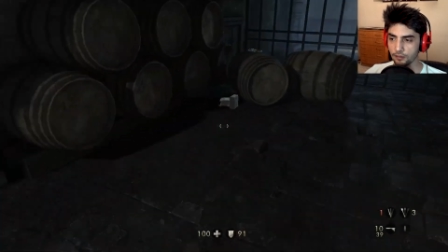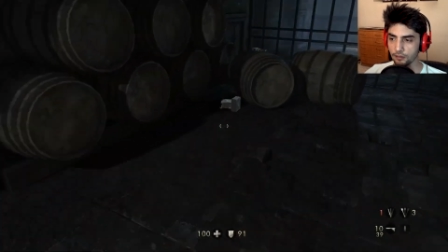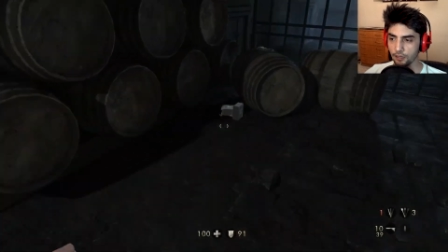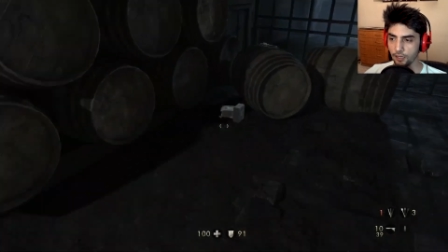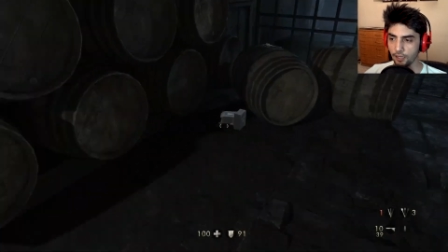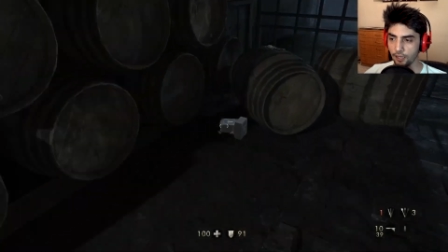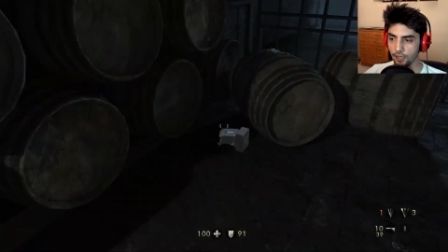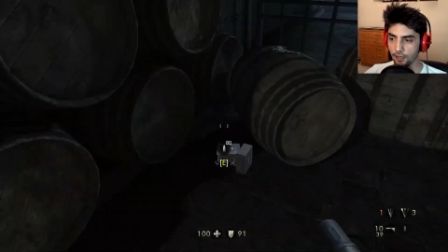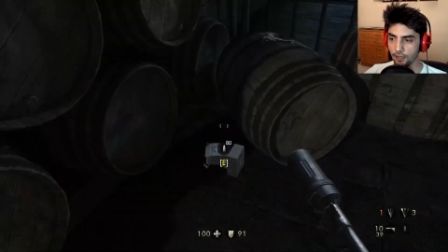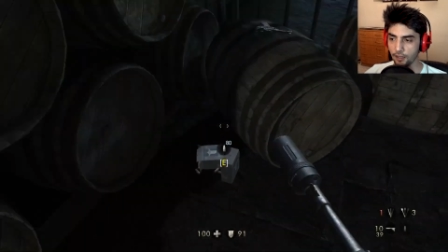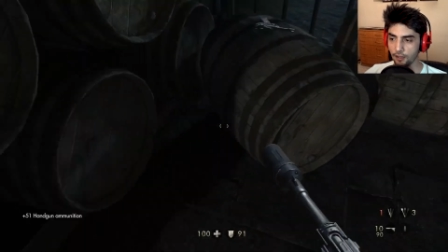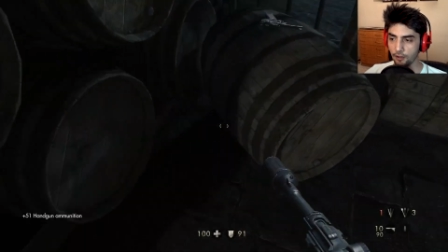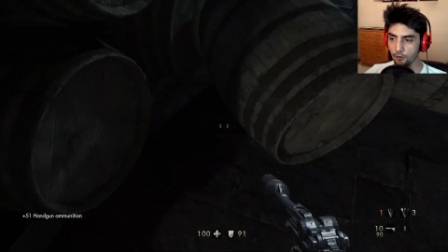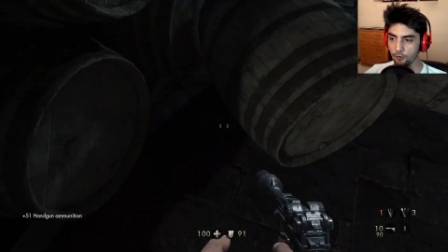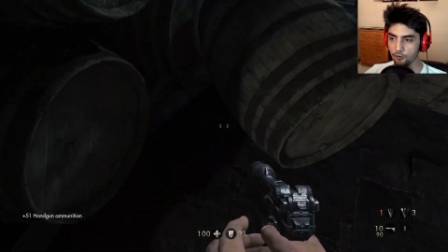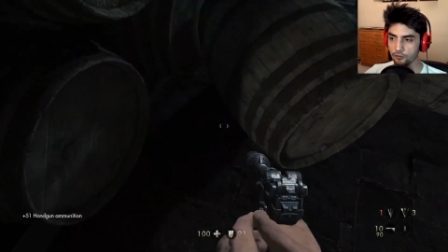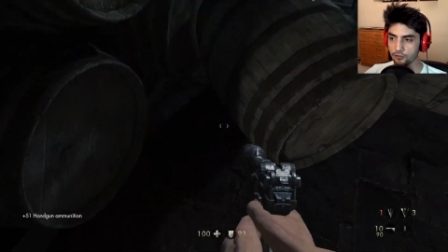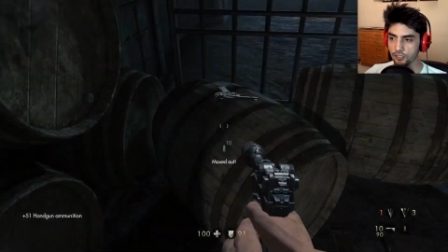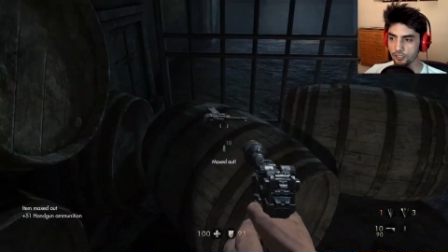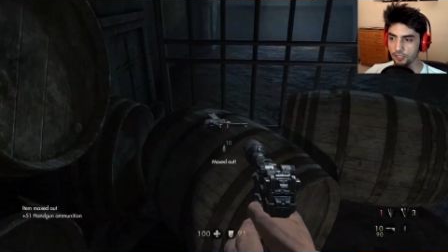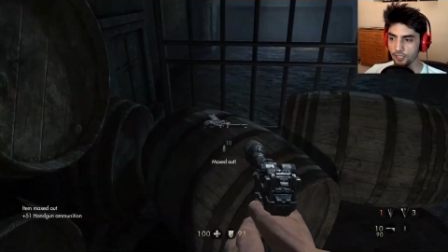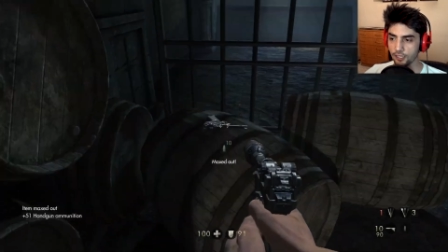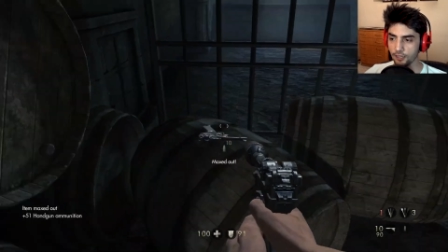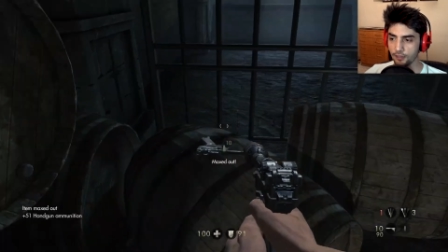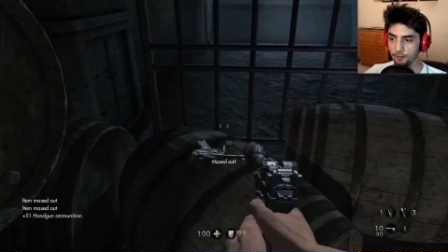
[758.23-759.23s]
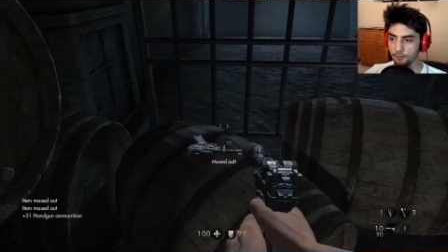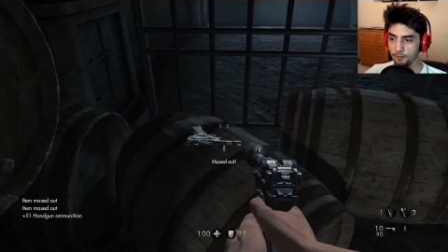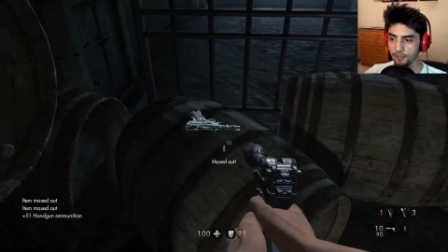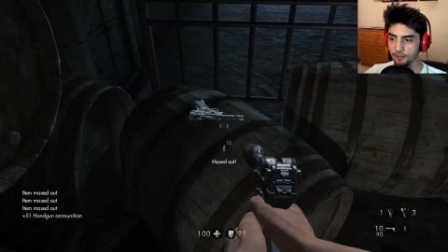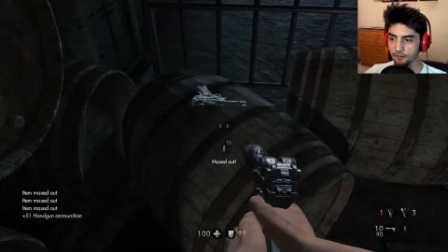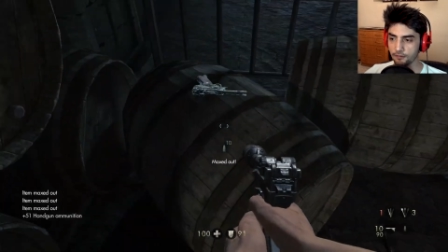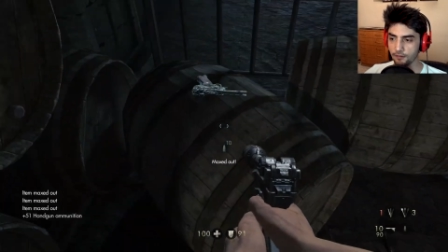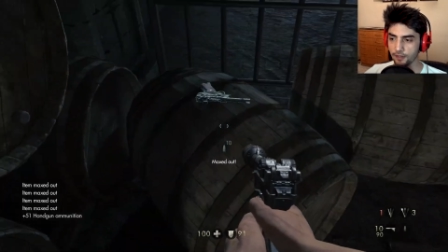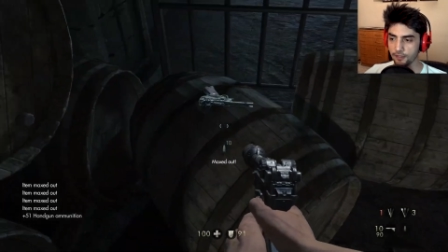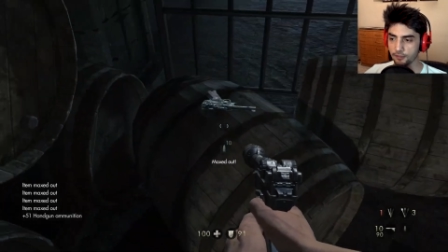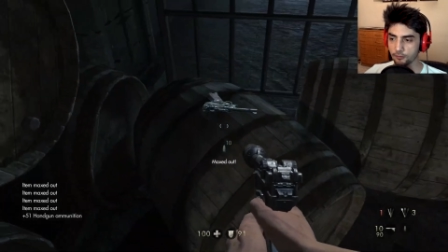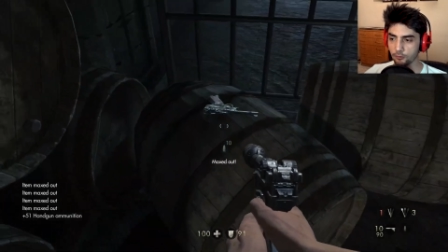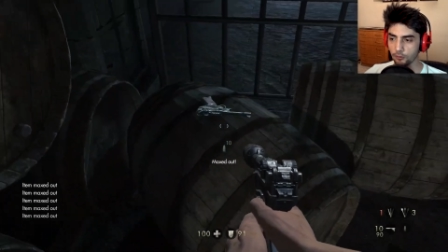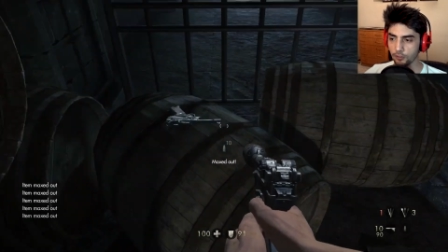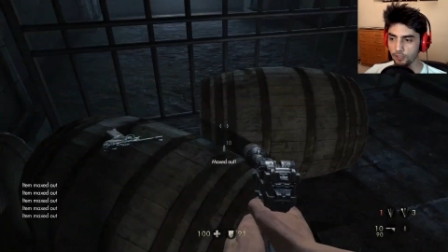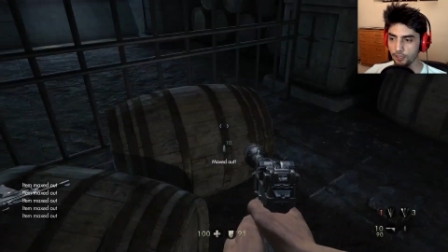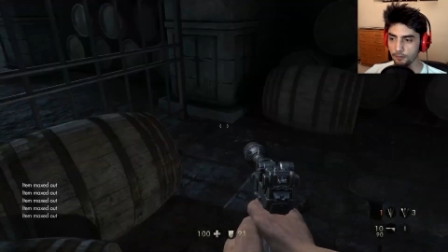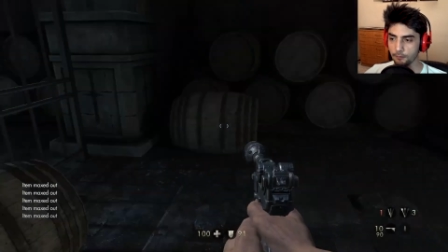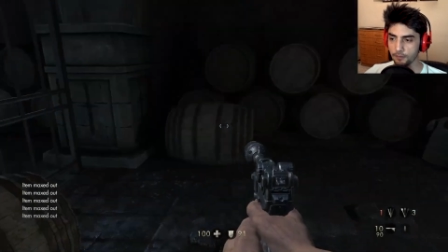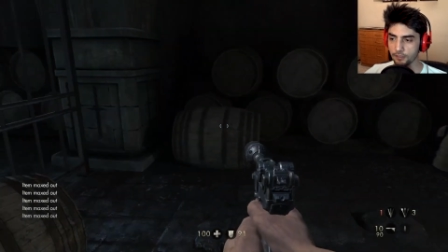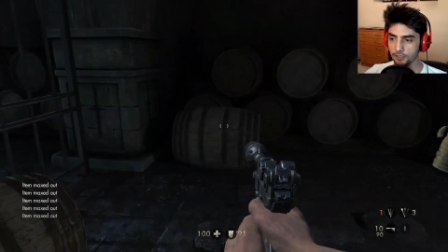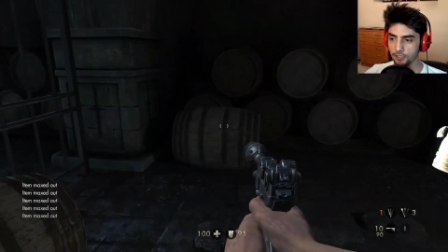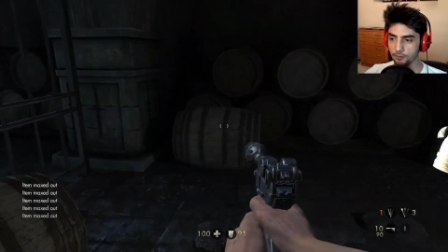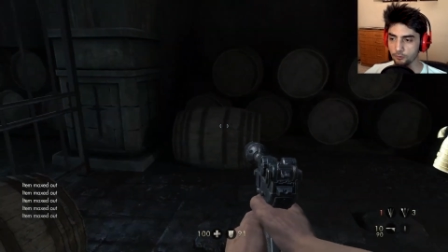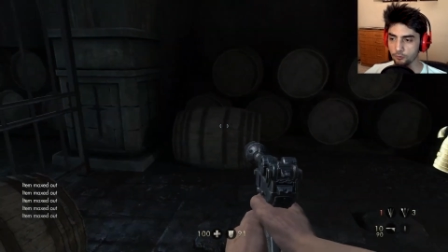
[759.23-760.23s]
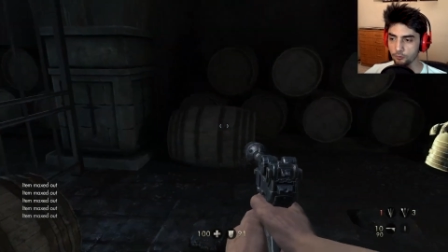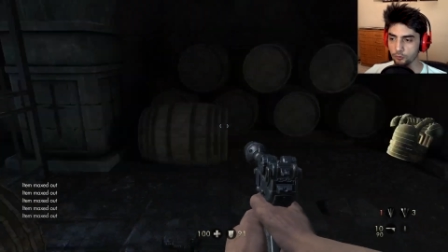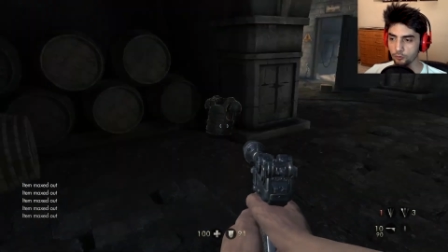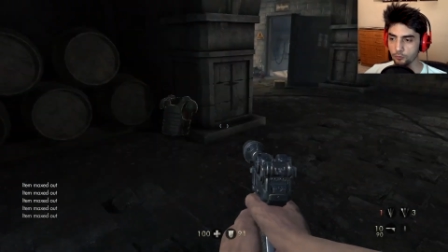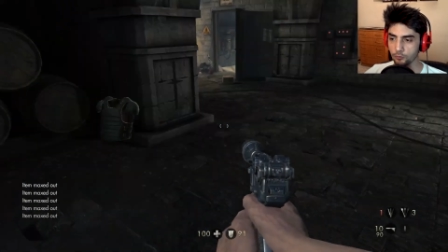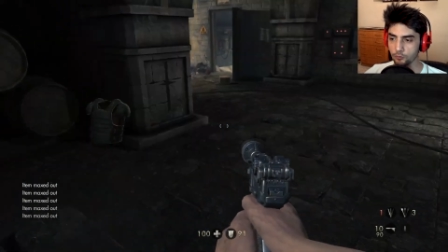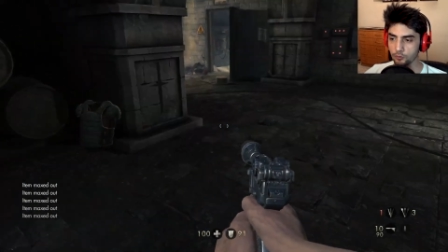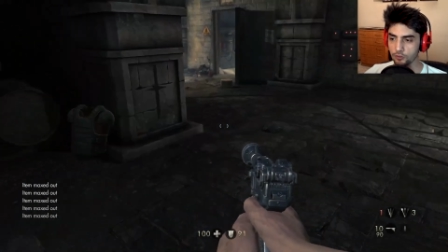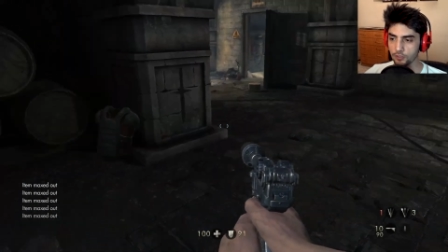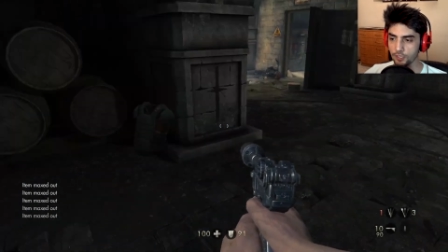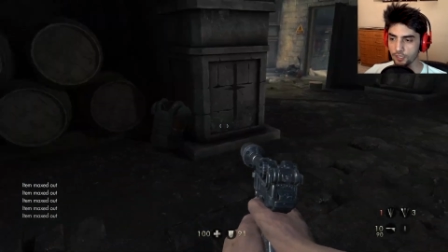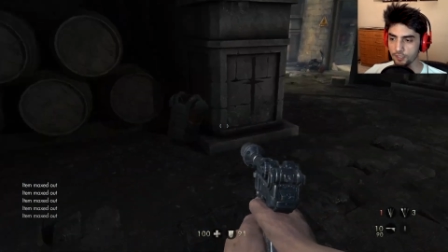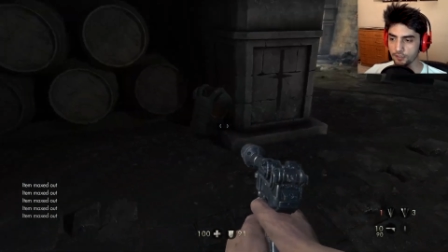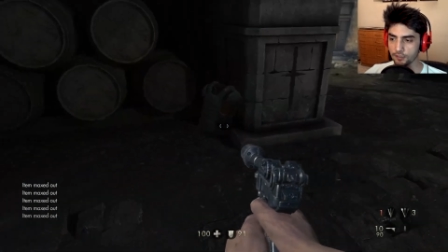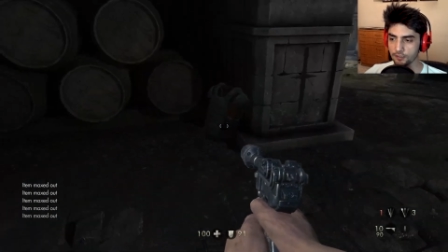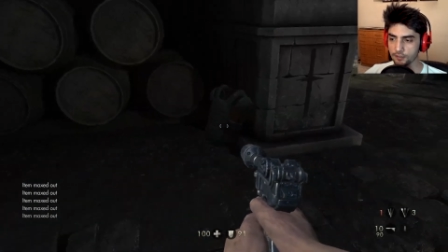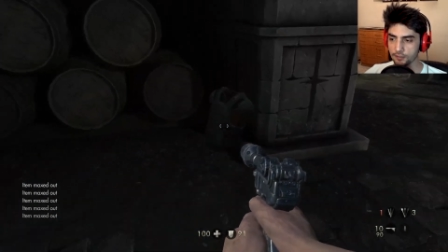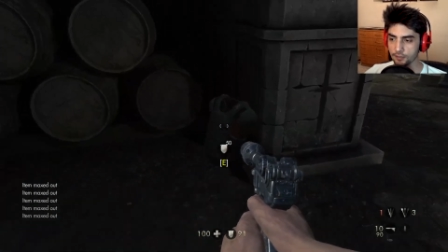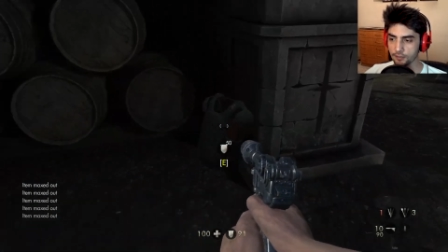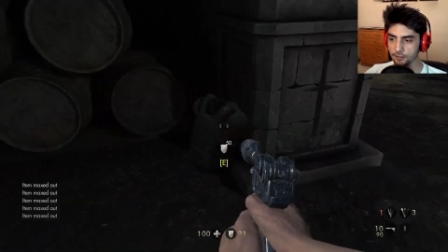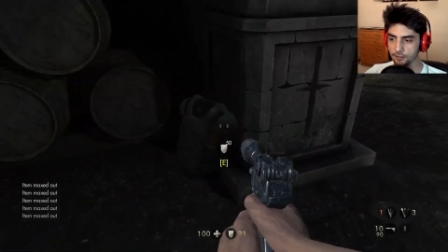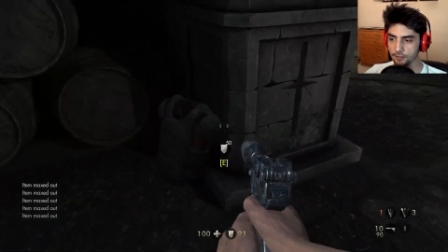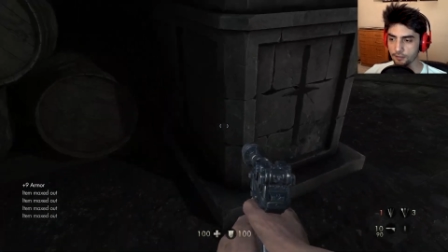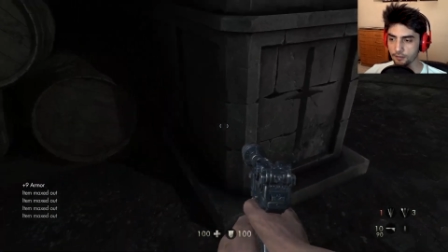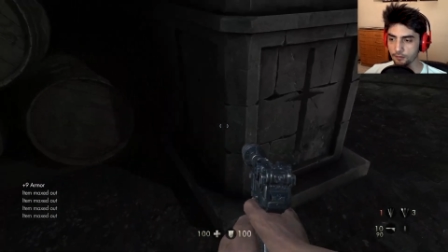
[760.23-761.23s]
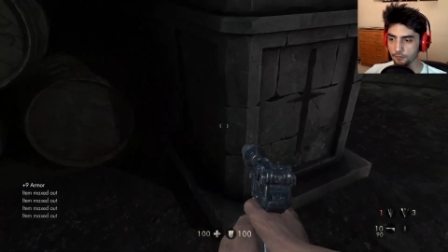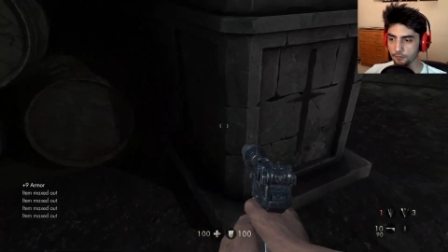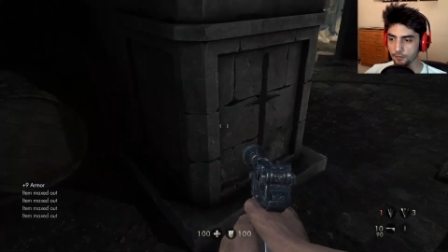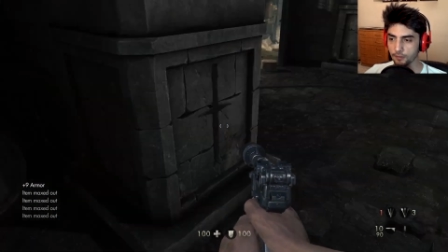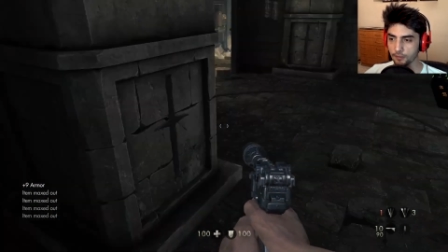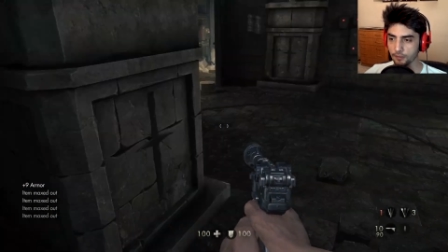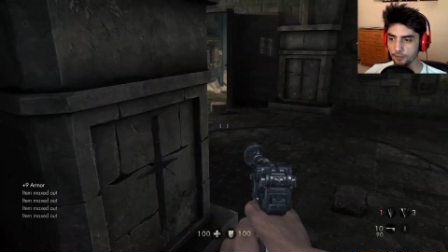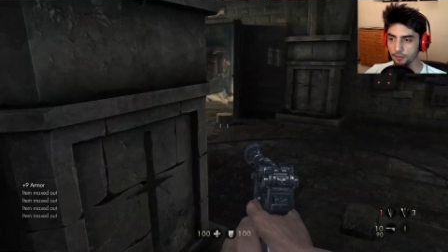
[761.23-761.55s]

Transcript: Ha önceden haberi vardı. Olan biteni duymuş sanki sanırım.